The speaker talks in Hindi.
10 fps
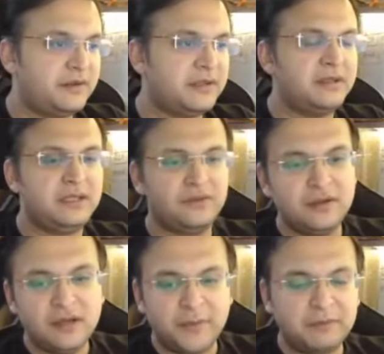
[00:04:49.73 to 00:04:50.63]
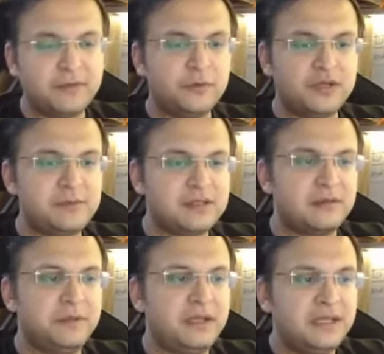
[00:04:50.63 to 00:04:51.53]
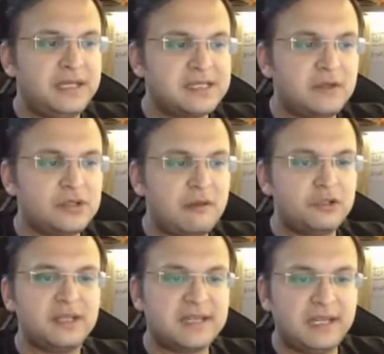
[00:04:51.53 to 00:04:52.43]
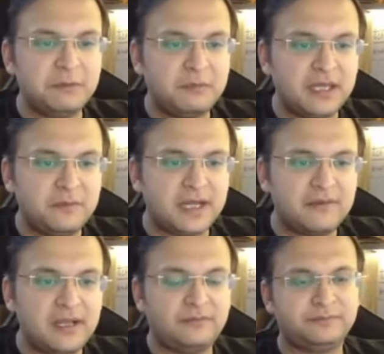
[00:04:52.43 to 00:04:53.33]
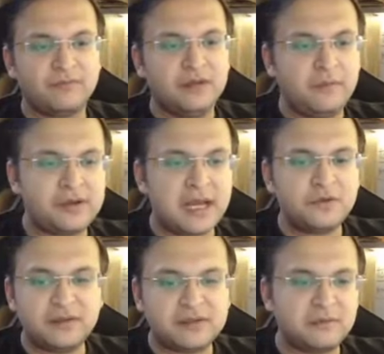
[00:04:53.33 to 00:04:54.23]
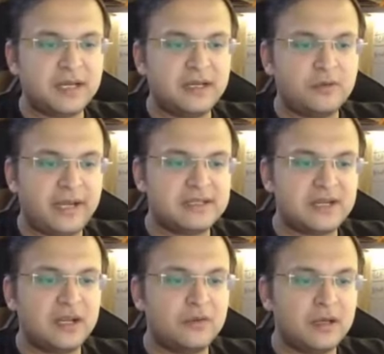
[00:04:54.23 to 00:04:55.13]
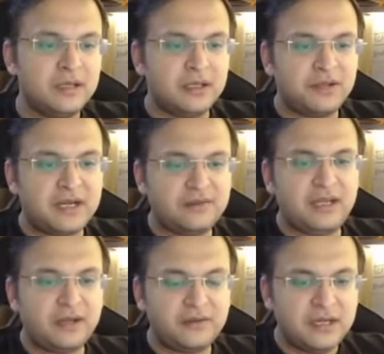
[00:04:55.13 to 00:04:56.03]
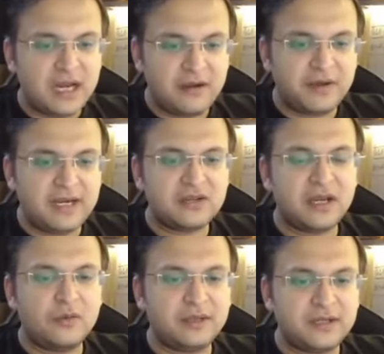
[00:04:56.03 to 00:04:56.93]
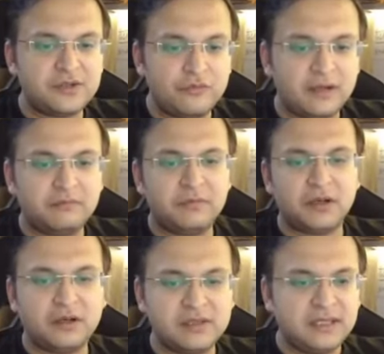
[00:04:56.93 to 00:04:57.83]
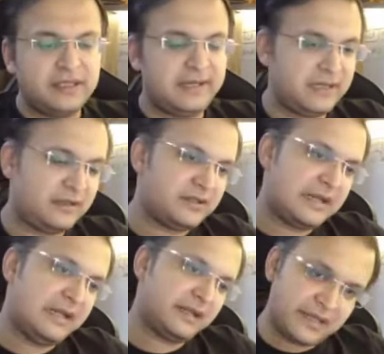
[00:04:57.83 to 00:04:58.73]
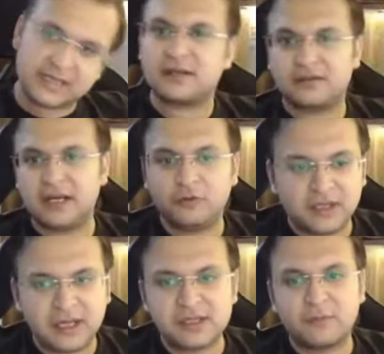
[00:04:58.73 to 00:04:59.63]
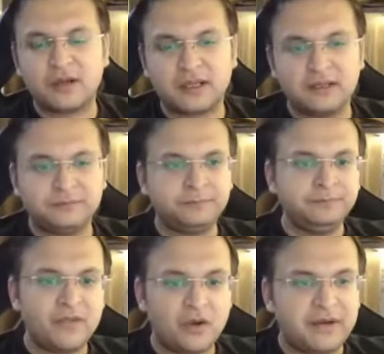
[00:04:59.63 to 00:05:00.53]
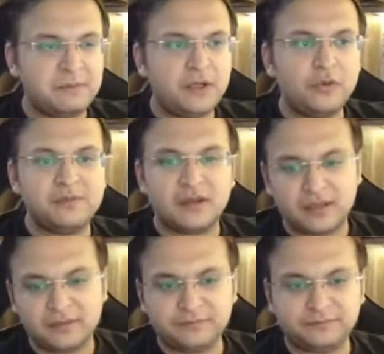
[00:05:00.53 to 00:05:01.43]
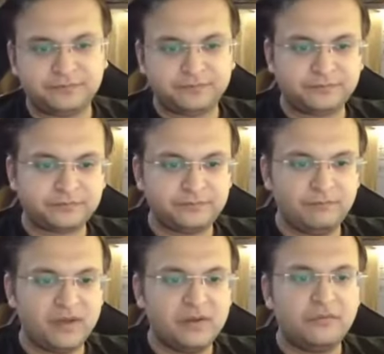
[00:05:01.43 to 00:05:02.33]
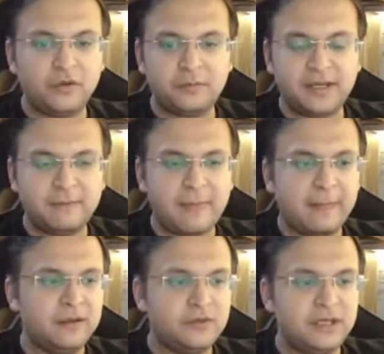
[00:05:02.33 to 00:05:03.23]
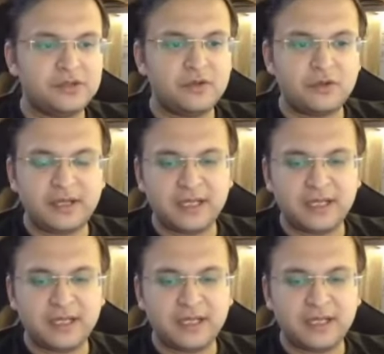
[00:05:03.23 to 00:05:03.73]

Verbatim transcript: यस किसी सिस्टम पे क्या जीरो जीरो आप मुझे स्केलिंग के बाद यहीं पर रहने वाला है आप जो सिस्टम बता रहे हो एक्स डैश क्या होगा ना इज थ्री एक्स एंड वाई डैश क्या होगा इज टू वाई बिकॉज स्केलिंग स्केलिंग एक्स साइड वो थ्री टाइम्स आपको करना है और वाई पे टू टाइम्स करना है फॉलो कर पा रहे तो ये तो जीरो जीरो रहने वाला